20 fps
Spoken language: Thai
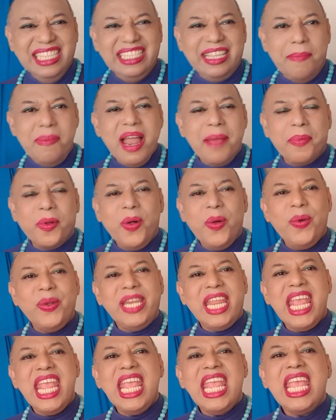สำหรับคู่
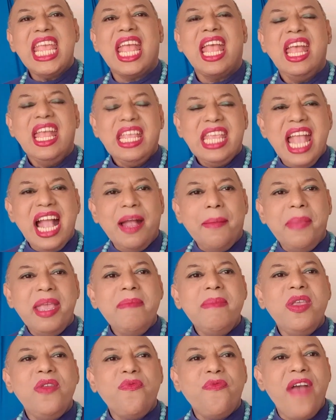ที่ยังไม่
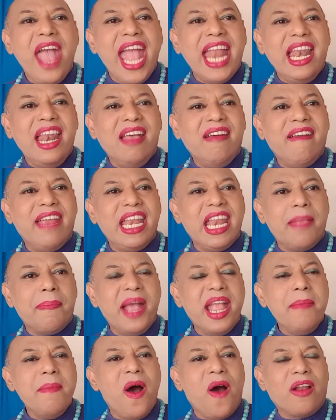มีแฟนเลยใน
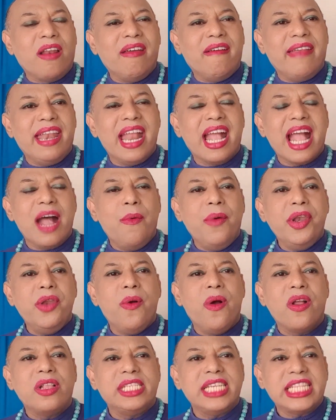ไพ่บอกเลยนะคะว่าด
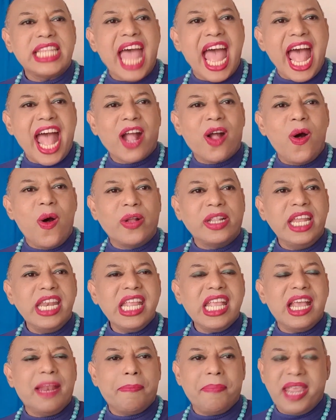วงชะตาของท่าน
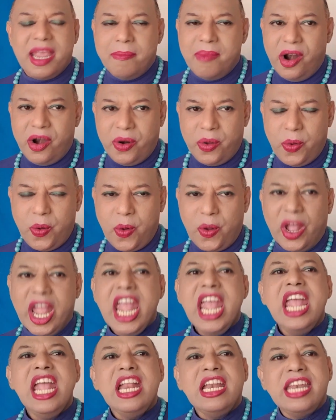ที่เกิดปีมะโรง
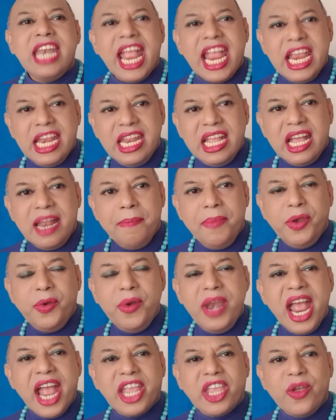ในเดือนมิถุ
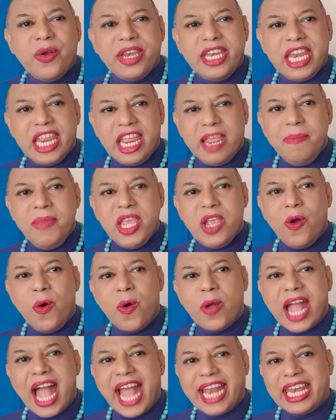นายนนี้มีโอ
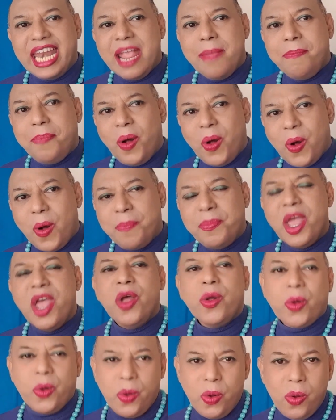กาสได้พบ
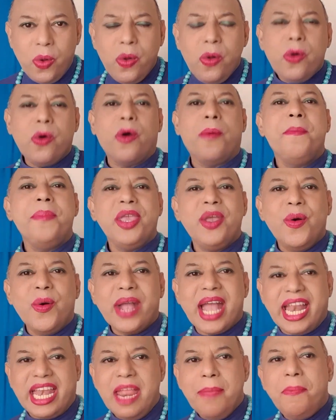คู่มีโอ
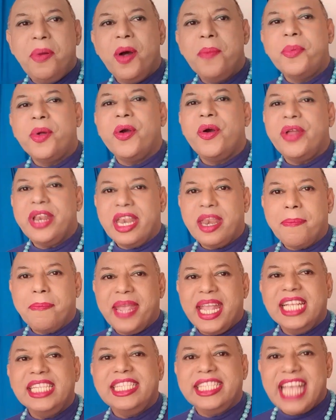กาสได้พบคน
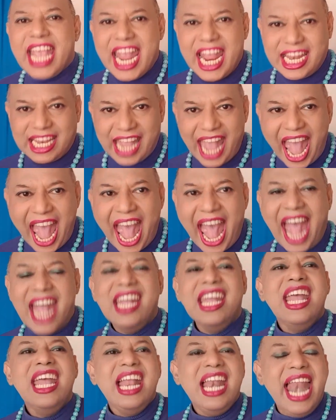พิเศษค่ะ
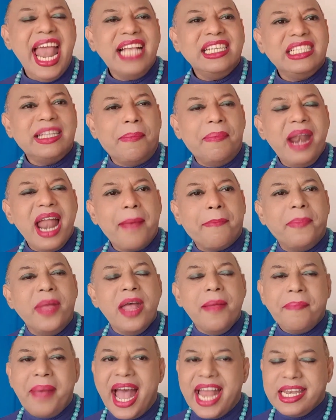และสำหรับ
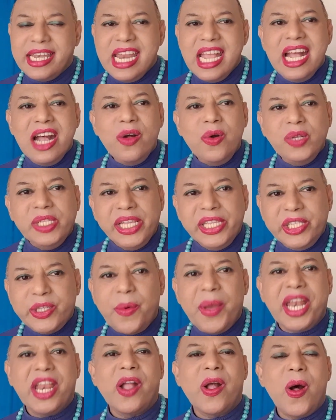พาร์ทเนอร์หุ้นส่
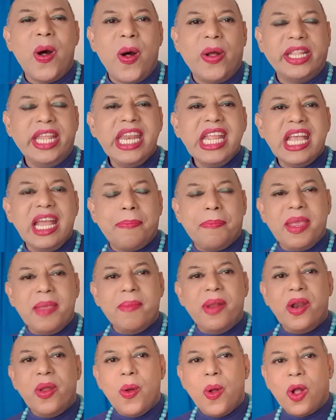วนของท่านที่เกิดปี
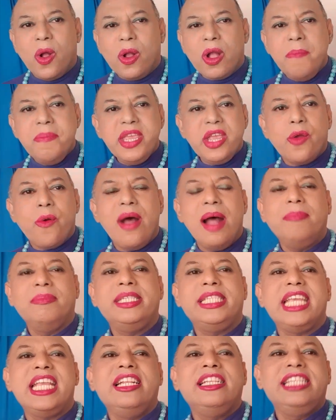มะโรงเขาก็มีความ
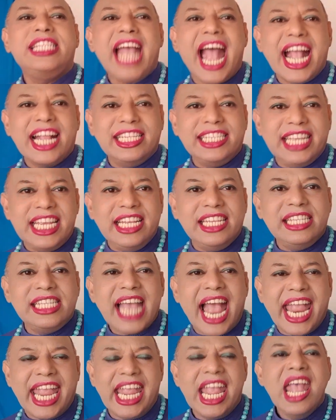จริงจังจริงใจ
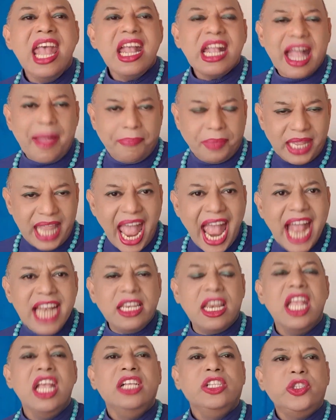กับท่าน
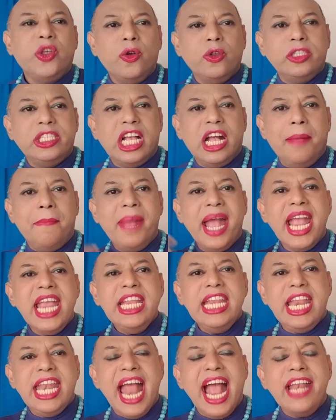ส่งเสริมให้
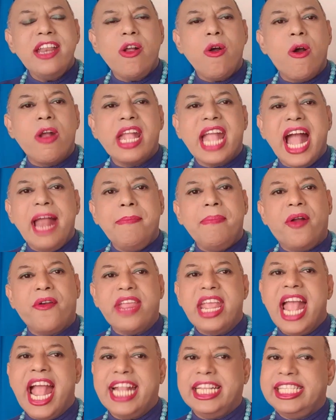ในด้านของการบ
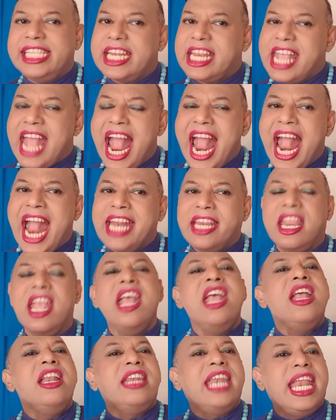ริหารจัดการ
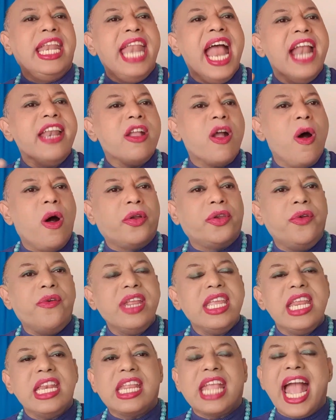ในด้านของธุร
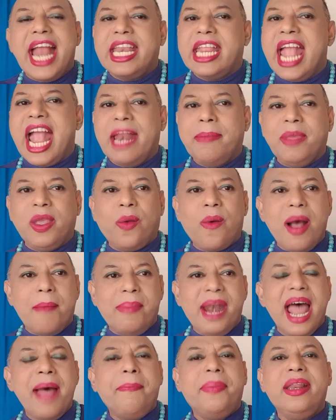กิจการงานมีความ
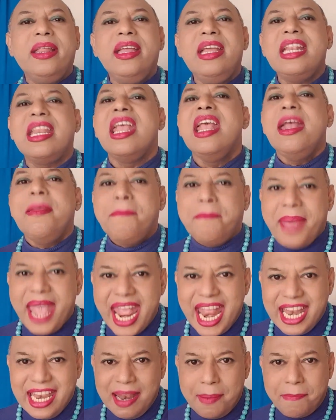ราบรื่นเป็
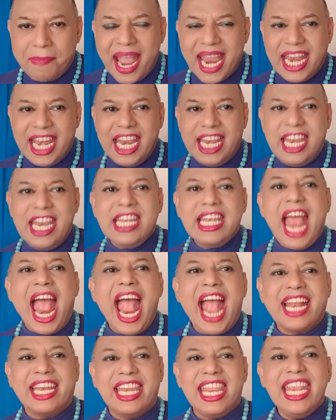นไปในทิศทา
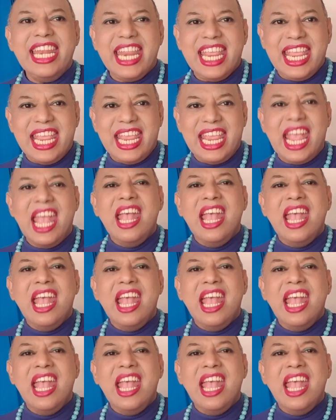งที่ดี